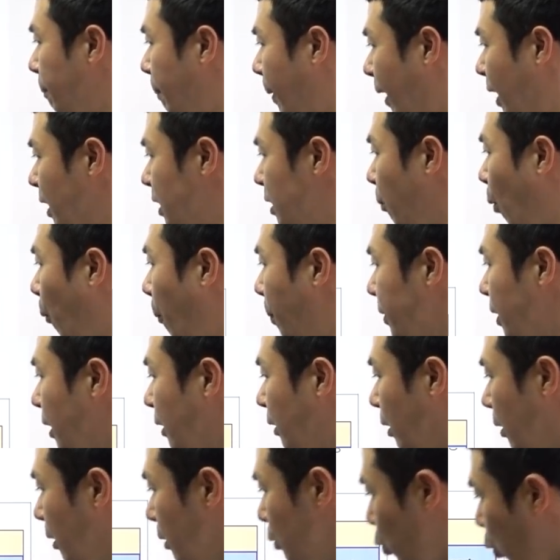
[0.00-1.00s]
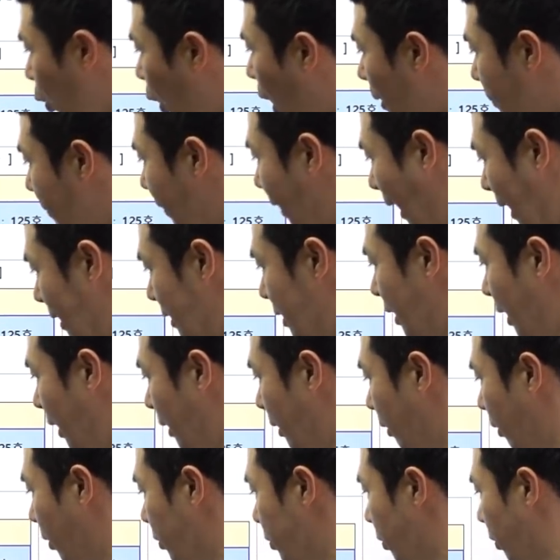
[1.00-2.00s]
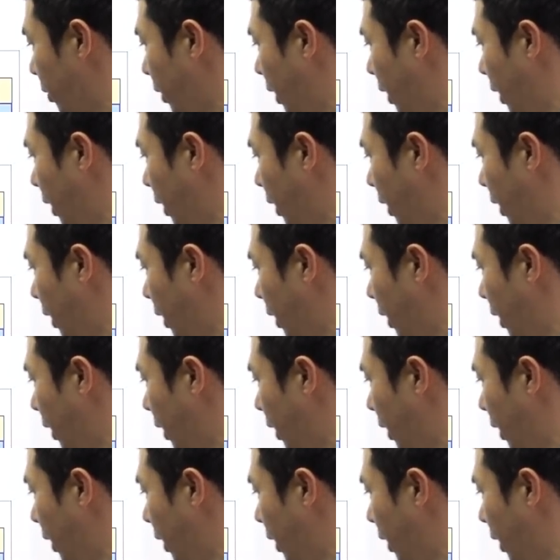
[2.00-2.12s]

백이십오 퍼센트는 조합이 가져가는 거죠.